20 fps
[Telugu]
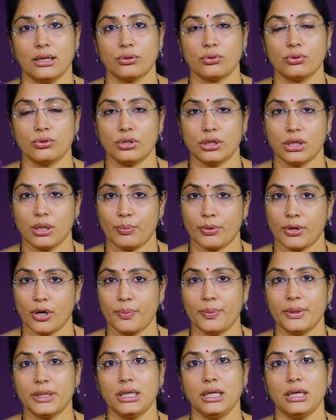అనుకుంటున్న
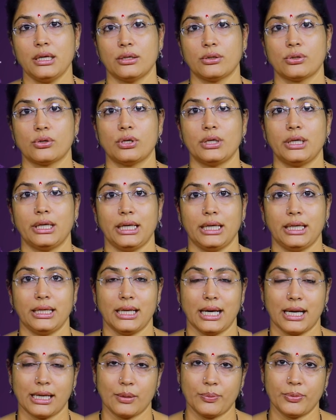ప్రాపర్టీ అనుకోండి
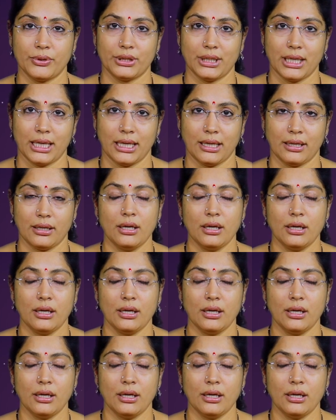లేకపోతే